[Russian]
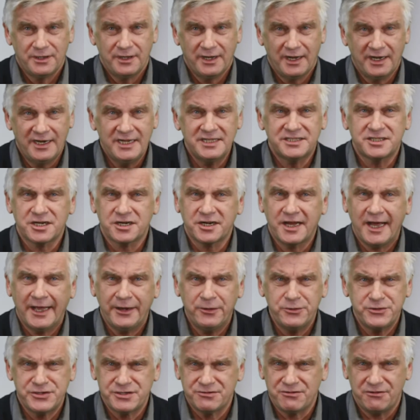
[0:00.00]
Литр
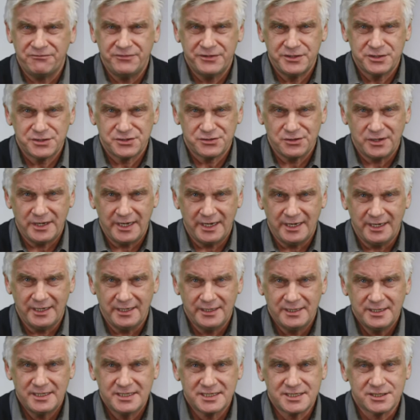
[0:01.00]
горючего в Венесуэле
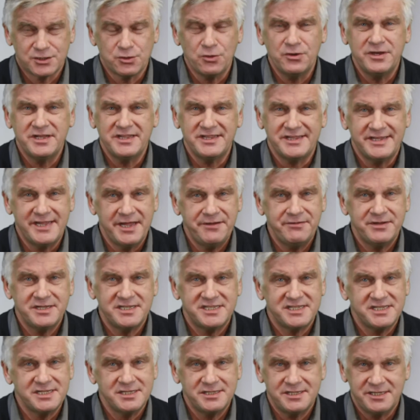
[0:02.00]
стоит 9
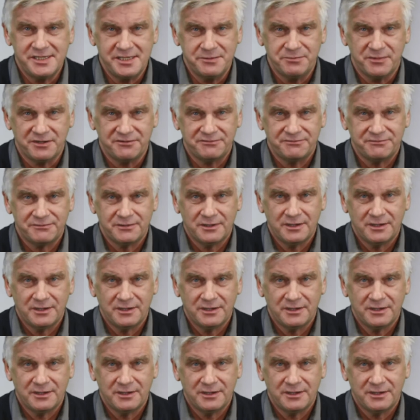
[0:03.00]
сентимов,